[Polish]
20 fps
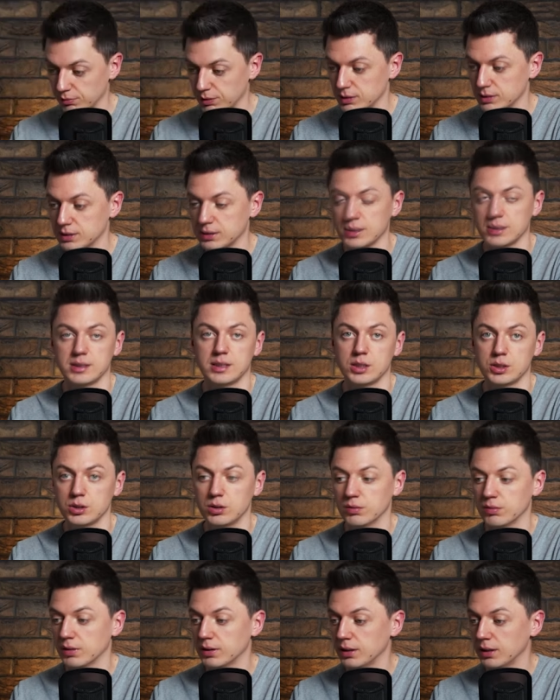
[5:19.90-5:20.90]
więc jest
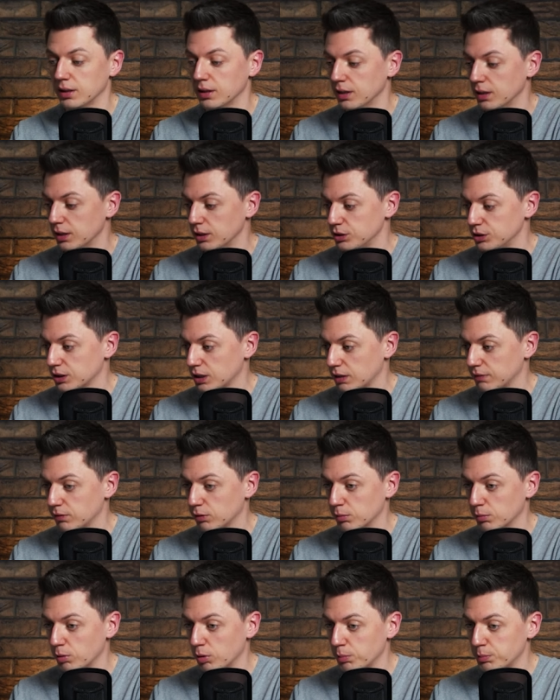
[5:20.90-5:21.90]
zdecydowanie
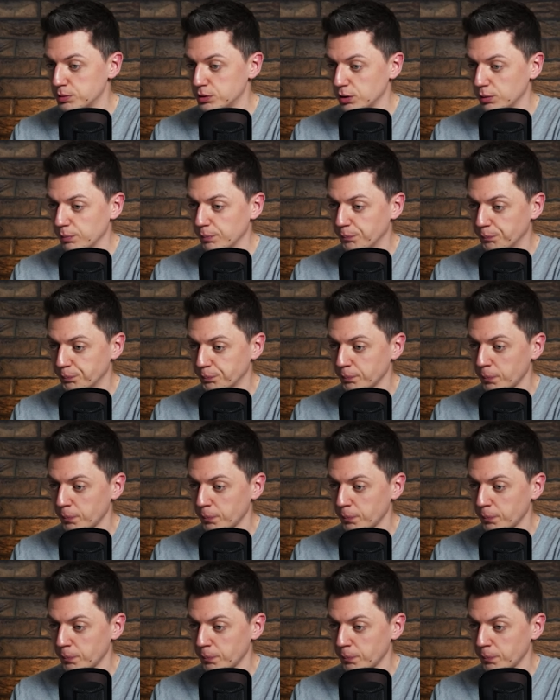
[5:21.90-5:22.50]
ciekawą opcją.